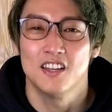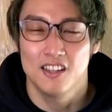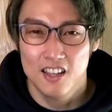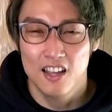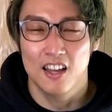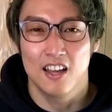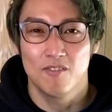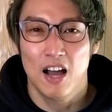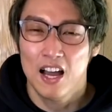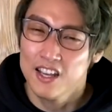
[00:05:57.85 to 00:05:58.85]
いて、
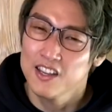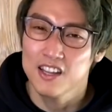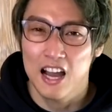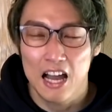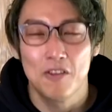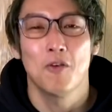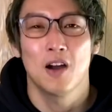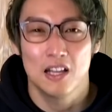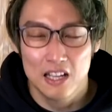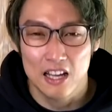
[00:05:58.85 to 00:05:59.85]
まあ反撃っていうか反論
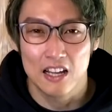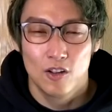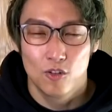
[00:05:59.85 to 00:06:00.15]
かな。